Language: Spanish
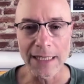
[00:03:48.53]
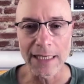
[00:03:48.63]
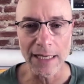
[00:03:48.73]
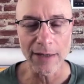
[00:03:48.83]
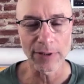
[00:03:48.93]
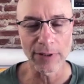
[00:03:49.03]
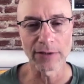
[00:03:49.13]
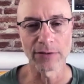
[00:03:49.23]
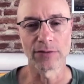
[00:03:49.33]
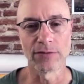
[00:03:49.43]
la tenía
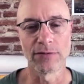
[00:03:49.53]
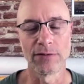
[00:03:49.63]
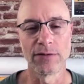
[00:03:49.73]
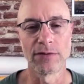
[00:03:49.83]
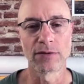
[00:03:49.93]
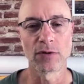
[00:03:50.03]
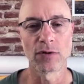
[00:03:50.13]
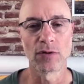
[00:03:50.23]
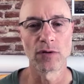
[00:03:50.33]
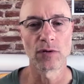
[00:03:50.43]
Beno
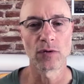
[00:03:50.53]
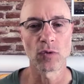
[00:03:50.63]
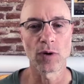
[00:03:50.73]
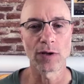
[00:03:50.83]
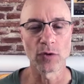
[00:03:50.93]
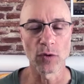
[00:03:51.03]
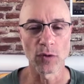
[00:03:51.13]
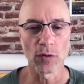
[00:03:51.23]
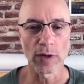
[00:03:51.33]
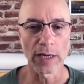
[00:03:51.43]

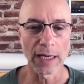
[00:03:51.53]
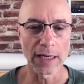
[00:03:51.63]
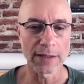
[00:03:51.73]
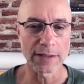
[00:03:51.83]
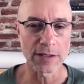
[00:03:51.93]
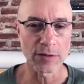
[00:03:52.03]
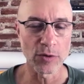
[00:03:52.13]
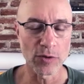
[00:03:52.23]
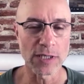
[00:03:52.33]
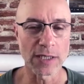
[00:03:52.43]
cuando él
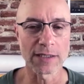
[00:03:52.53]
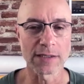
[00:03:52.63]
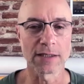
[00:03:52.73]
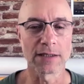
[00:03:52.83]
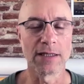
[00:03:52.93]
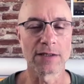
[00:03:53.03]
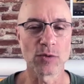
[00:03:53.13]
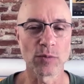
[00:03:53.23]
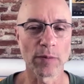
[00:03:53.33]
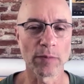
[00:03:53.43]
recibió ese cassette de
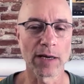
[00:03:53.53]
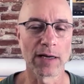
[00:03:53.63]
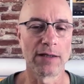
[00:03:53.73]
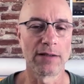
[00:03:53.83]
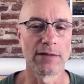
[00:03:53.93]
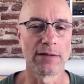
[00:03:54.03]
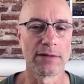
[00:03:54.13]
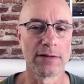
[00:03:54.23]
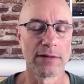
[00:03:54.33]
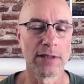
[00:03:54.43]
su papá.
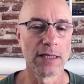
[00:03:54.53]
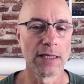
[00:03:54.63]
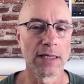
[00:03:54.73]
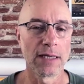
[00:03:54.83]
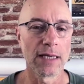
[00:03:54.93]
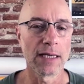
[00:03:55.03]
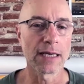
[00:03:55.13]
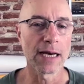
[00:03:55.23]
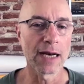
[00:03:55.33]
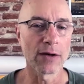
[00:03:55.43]

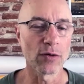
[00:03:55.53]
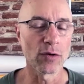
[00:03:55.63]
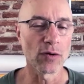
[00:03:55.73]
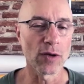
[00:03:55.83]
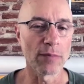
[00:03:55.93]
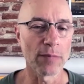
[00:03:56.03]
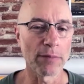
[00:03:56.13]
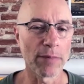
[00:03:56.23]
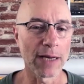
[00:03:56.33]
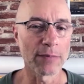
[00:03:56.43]
Y claro, el
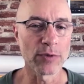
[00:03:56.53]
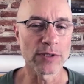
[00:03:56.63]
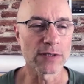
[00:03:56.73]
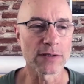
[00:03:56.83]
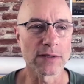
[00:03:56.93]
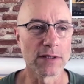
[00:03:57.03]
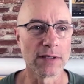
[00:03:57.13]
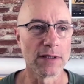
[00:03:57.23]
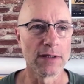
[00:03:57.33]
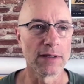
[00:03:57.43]
papá, pues,
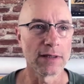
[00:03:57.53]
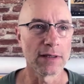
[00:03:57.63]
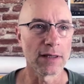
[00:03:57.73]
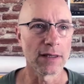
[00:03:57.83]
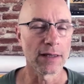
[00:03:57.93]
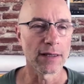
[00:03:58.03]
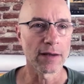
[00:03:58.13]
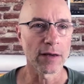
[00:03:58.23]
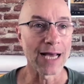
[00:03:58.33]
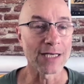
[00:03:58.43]

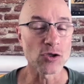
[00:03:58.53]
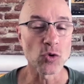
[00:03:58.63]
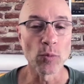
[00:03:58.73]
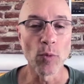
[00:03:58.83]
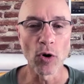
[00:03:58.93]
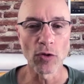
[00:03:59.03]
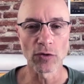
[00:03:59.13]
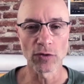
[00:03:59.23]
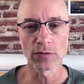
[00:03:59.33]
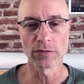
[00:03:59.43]
eh, a su
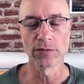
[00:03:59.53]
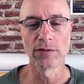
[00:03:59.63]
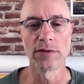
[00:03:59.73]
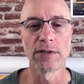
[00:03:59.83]
modo,